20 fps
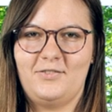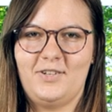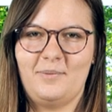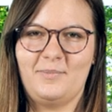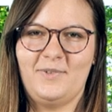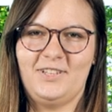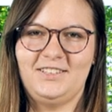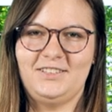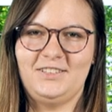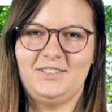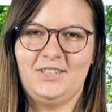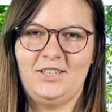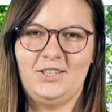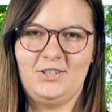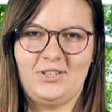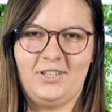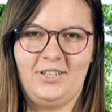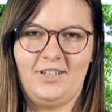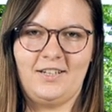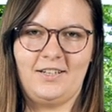W ramach
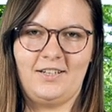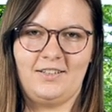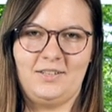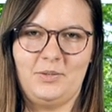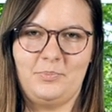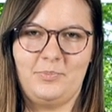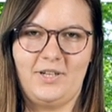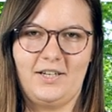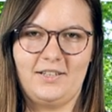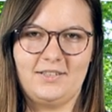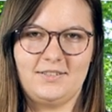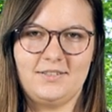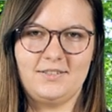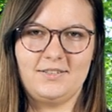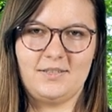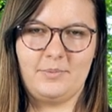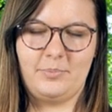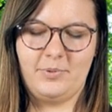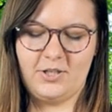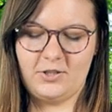dzisiejszej karty
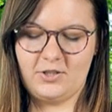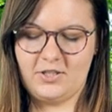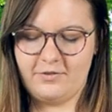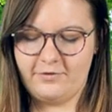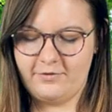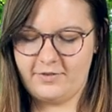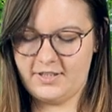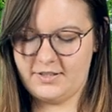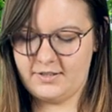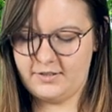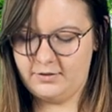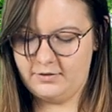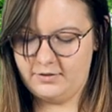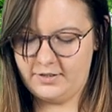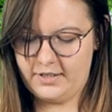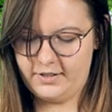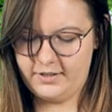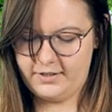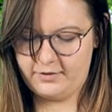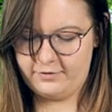pracy zapraszam Was do
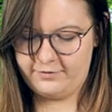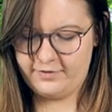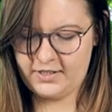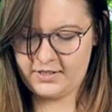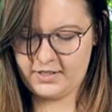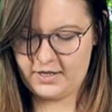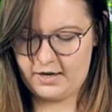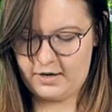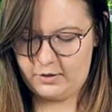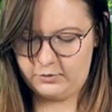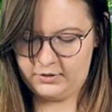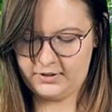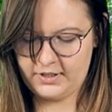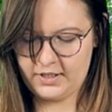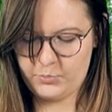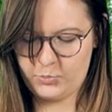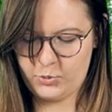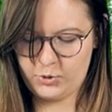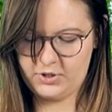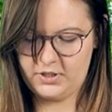narysowania
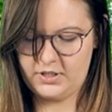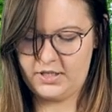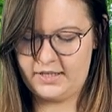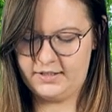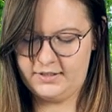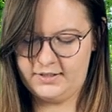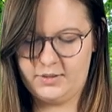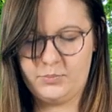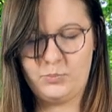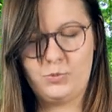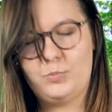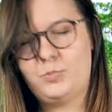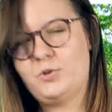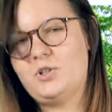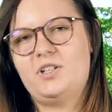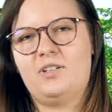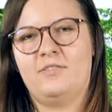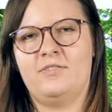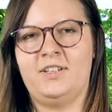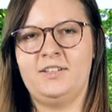auta po śladzie, po
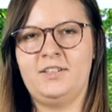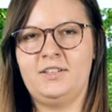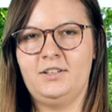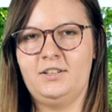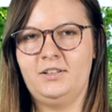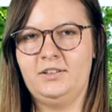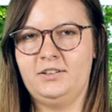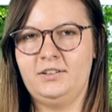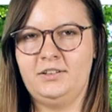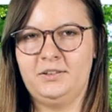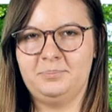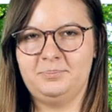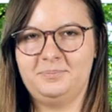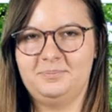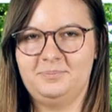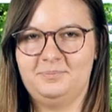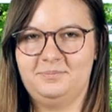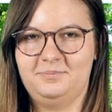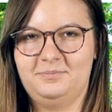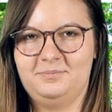przerywanej linii.